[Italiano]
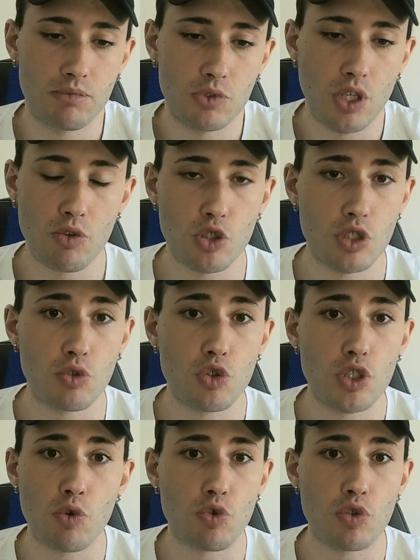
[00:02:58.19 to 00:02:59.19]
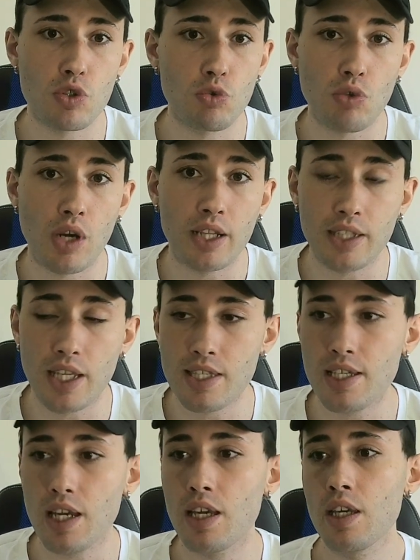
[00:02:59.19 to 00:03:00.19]
cioè non, c- non c'è un sostituto
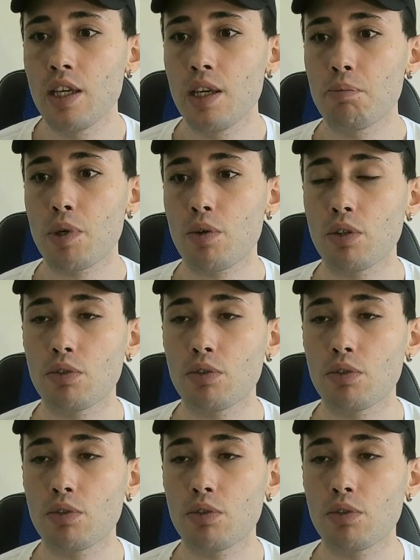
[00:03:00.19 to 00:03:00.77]
all'altezza per quanto